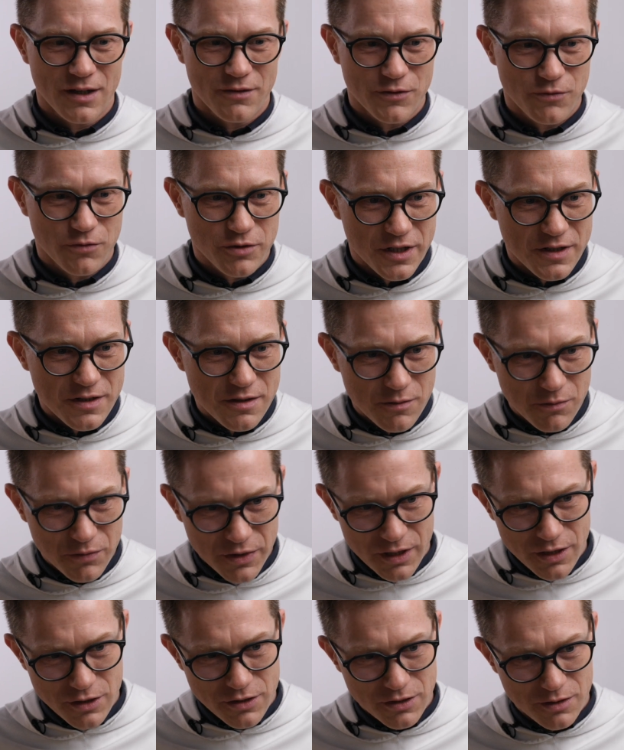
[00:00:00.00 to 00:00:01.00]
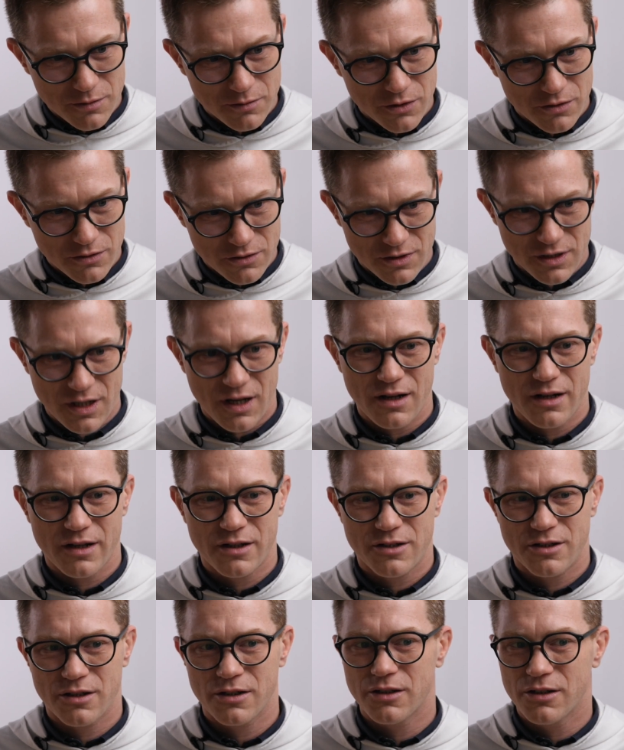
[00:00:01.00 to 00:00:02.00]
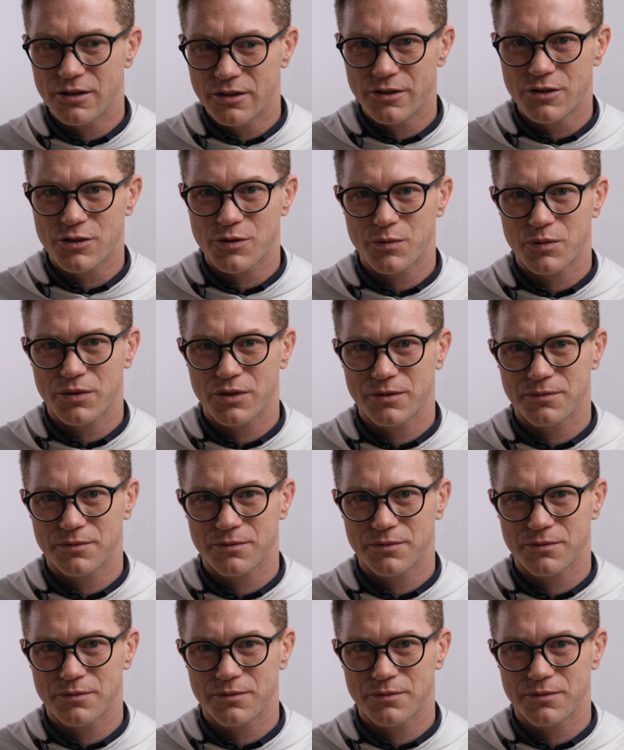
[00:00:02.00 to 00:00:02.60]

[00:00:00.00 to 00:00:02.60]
W 21 rozdziale Księgi Liczb